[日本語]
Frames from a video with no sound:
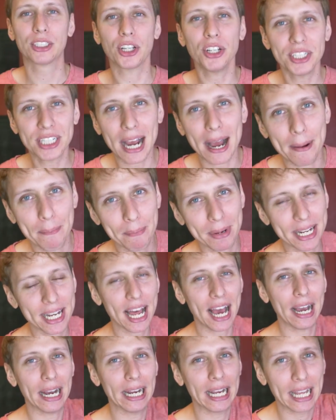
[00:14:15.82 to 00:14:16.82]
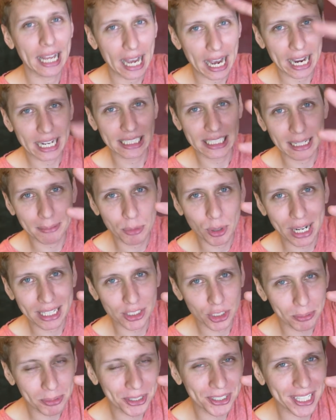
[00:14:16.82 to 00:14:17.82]
そんじゃみんな明日も
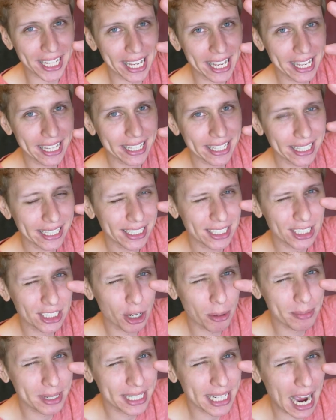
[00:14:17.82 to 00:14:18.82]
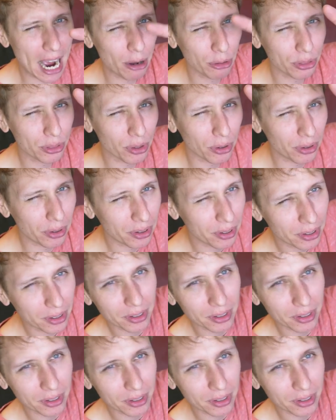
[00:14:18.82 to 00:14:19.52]
遊ぼうねツッコミアウト